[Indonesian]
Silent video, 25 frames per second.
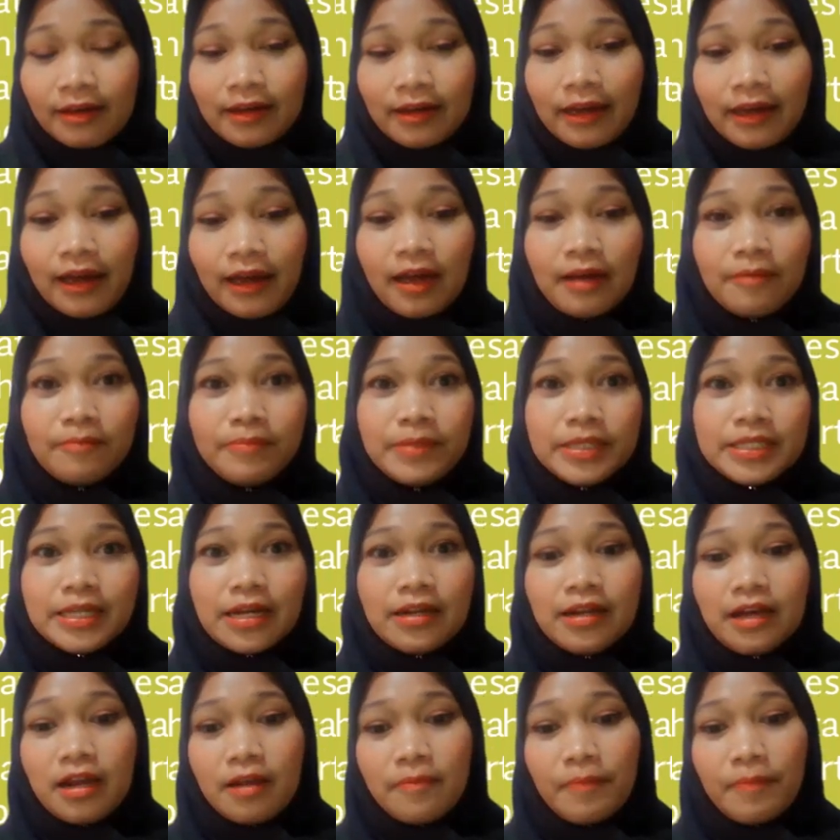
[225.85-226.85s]
ya
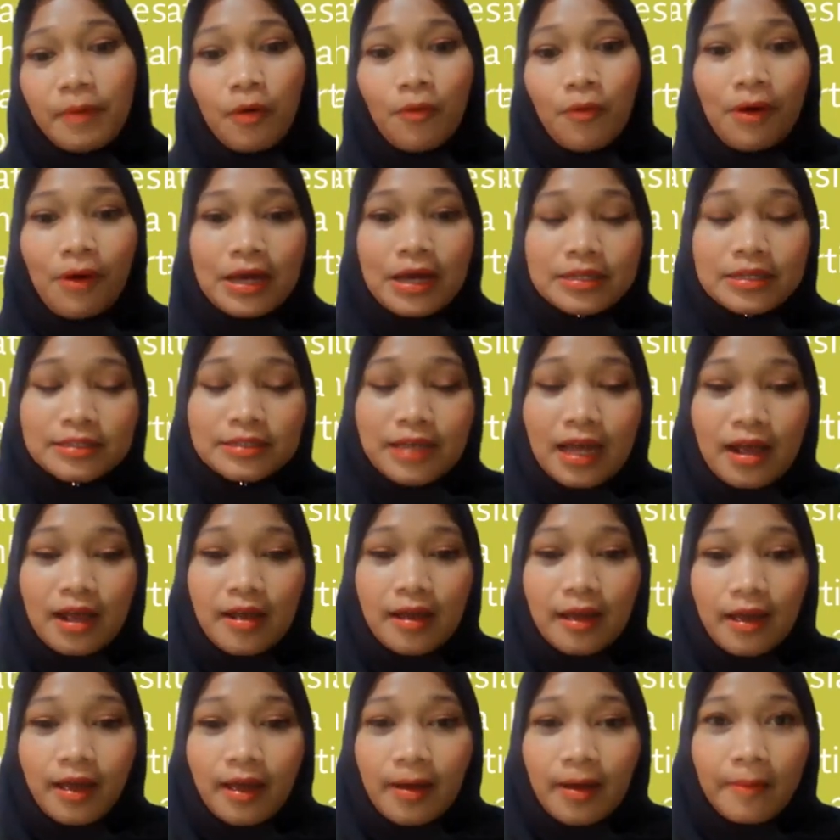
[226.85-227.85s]
bisa dari penguasa
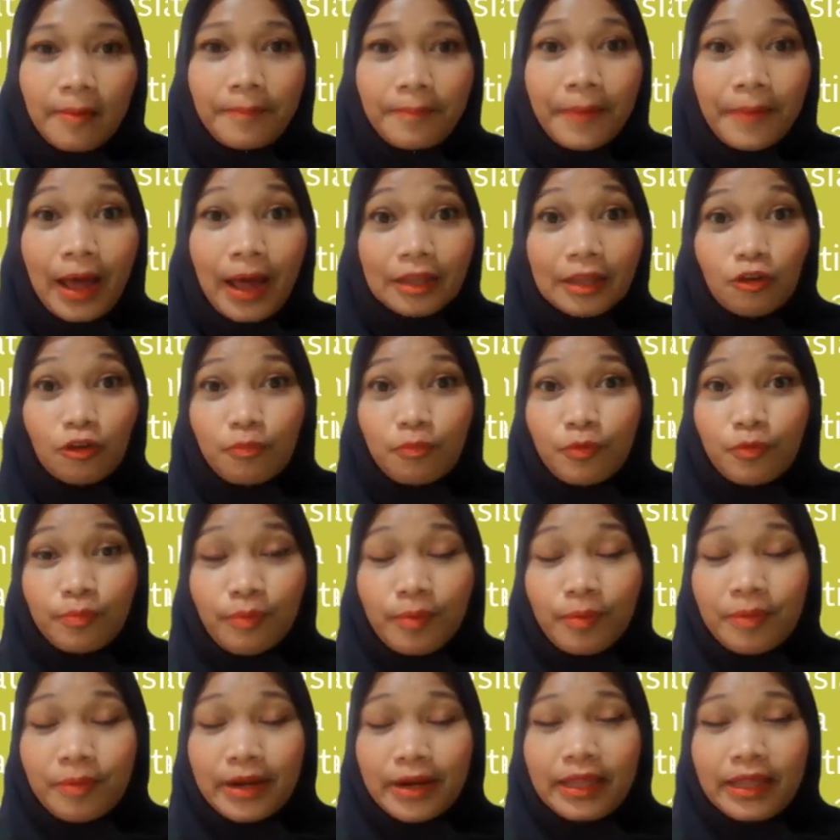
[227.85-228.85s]

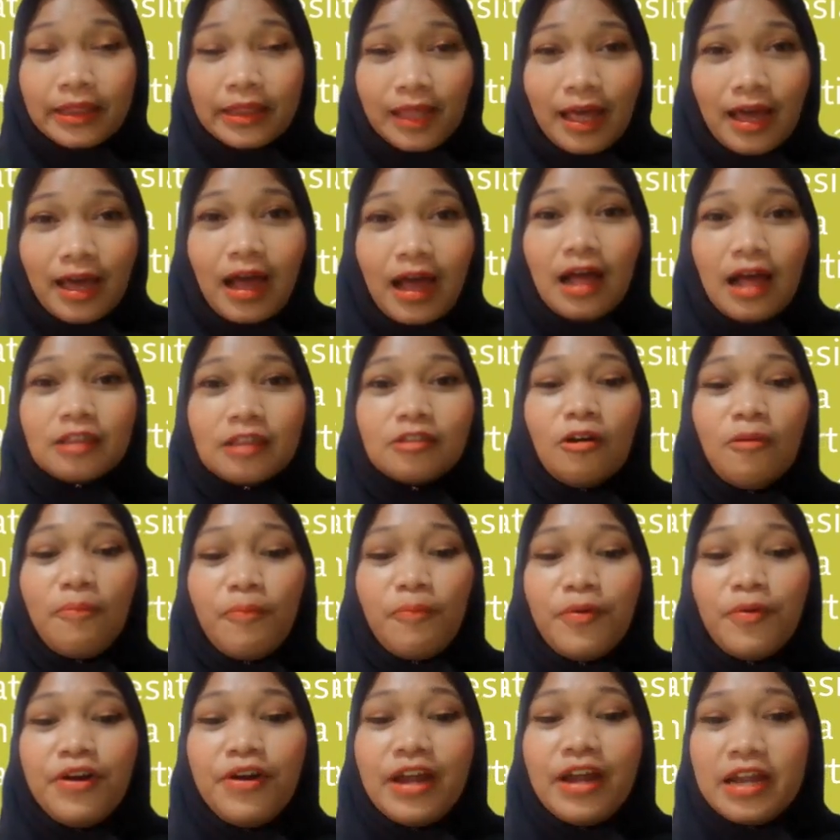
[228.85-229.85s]
ataupun pemerintah
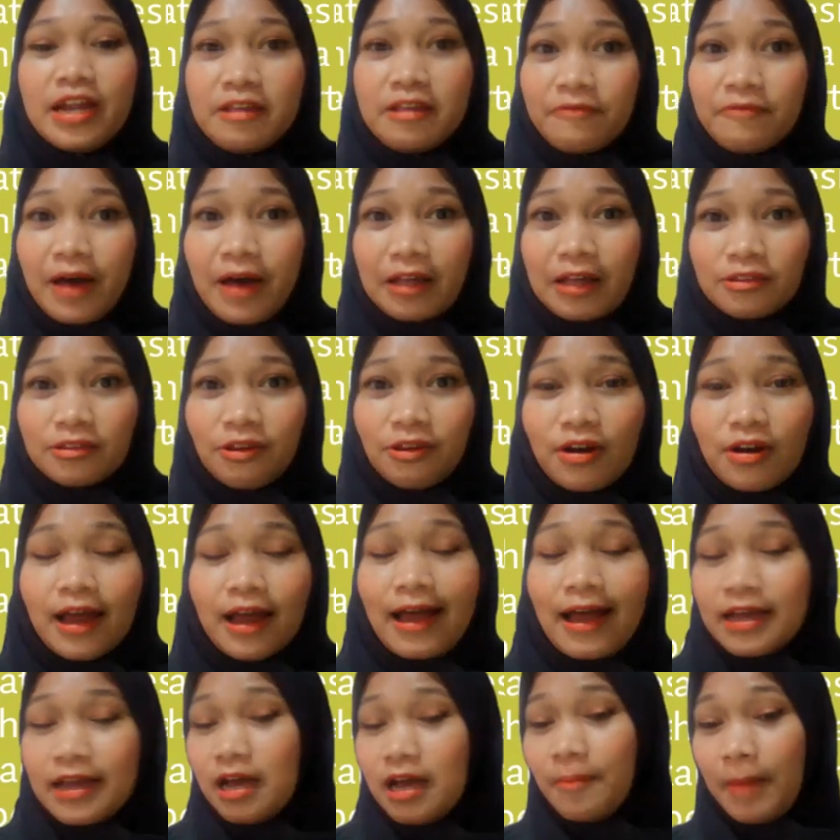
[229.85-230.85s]
ataupun dari faktor
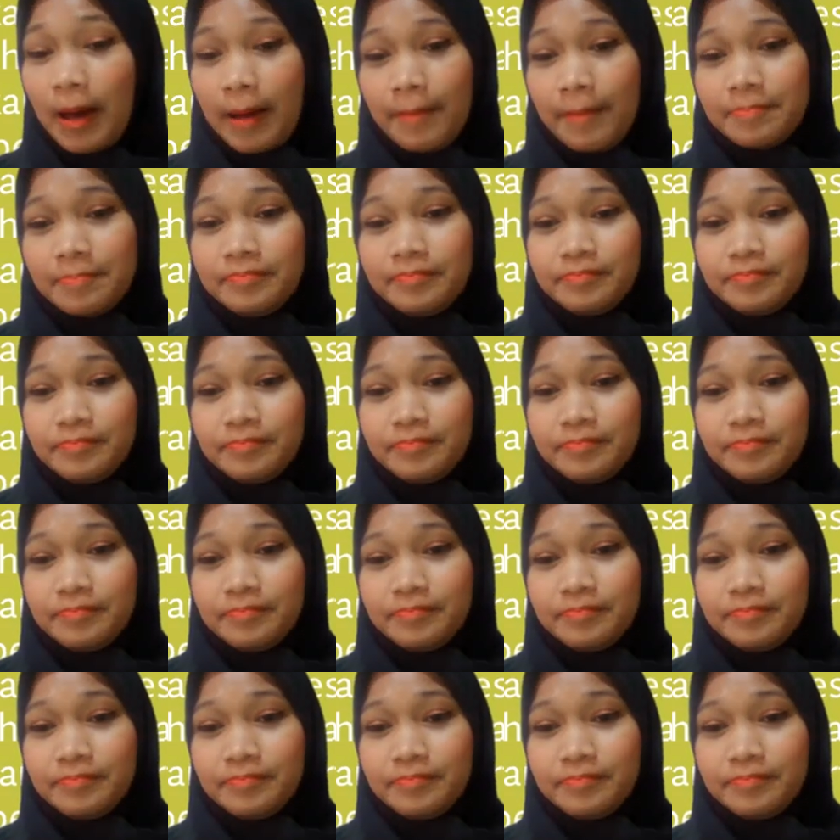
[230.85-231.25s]
agama